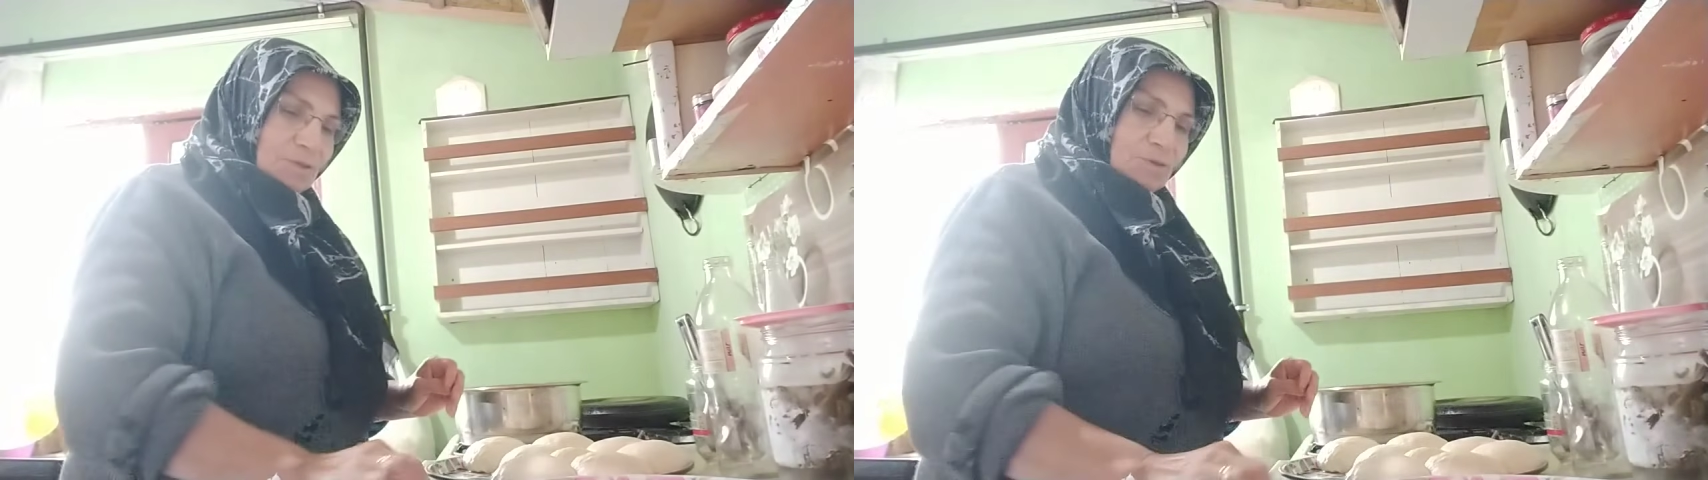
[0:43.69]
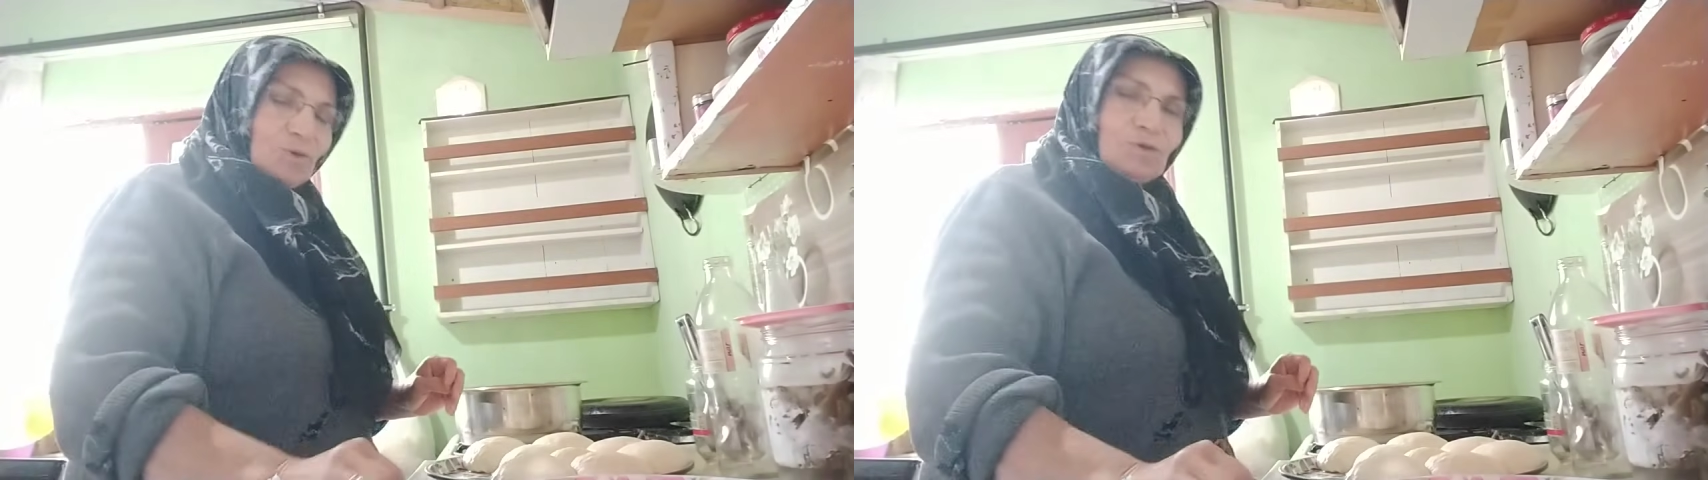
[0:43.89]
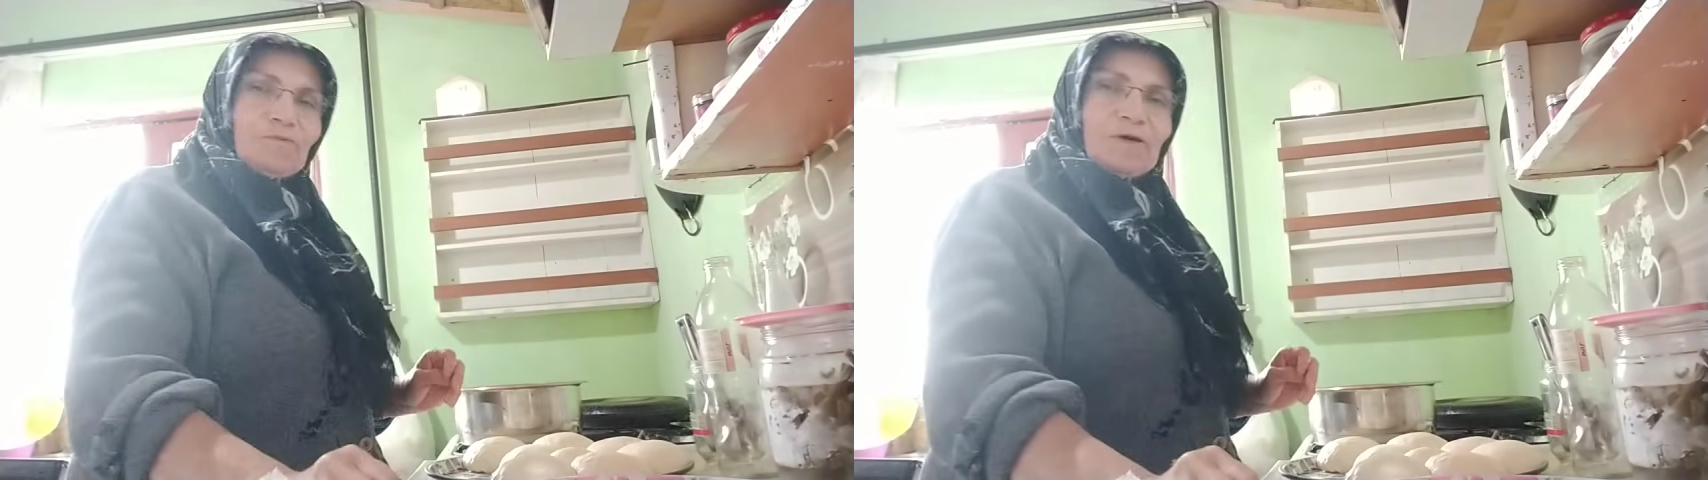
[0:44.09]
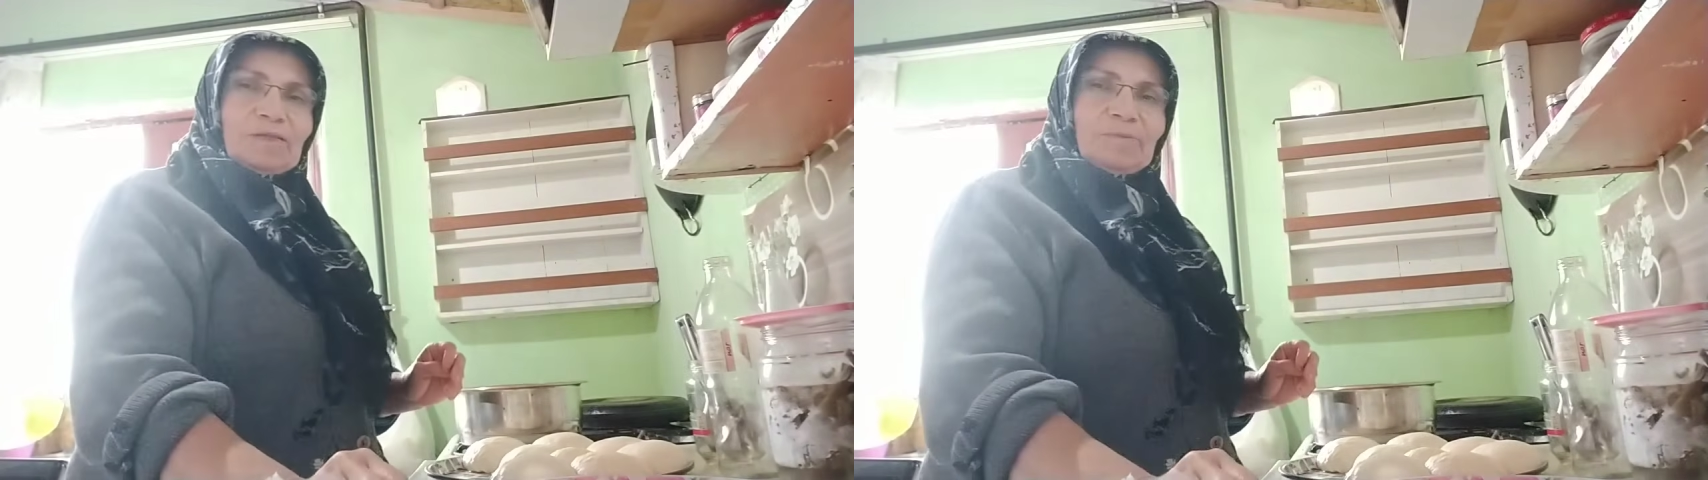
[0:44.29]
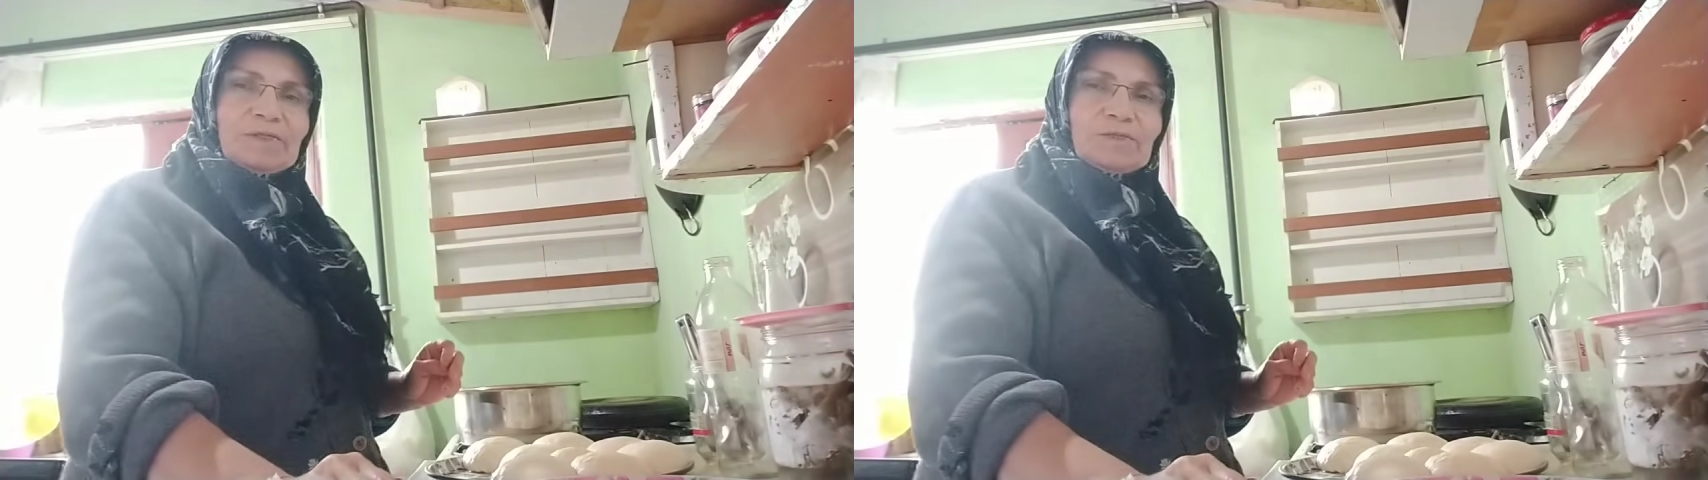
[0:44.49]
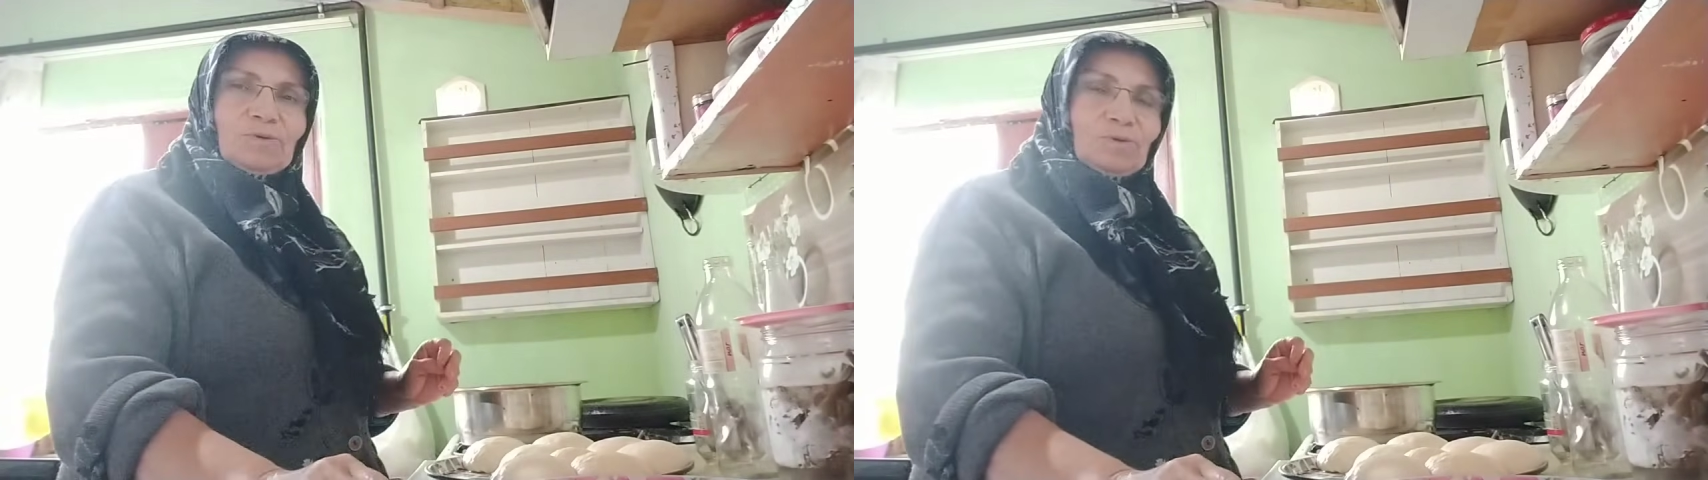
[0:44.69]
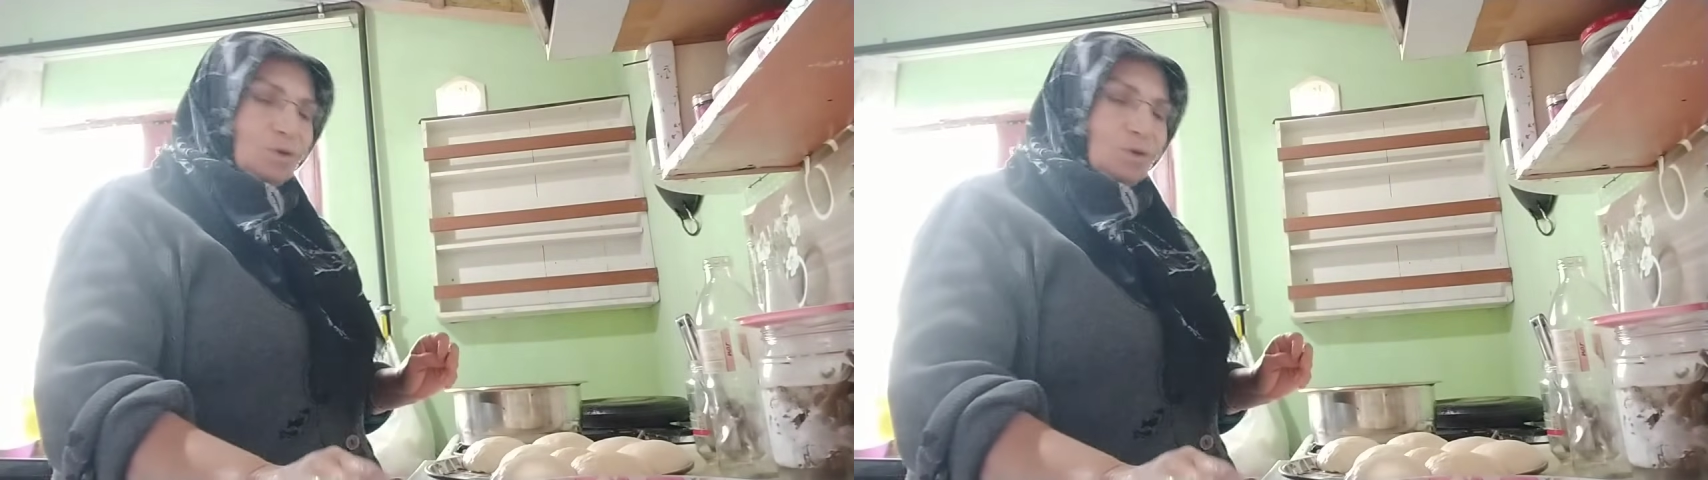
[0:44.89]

Yoğurt vardı beze onu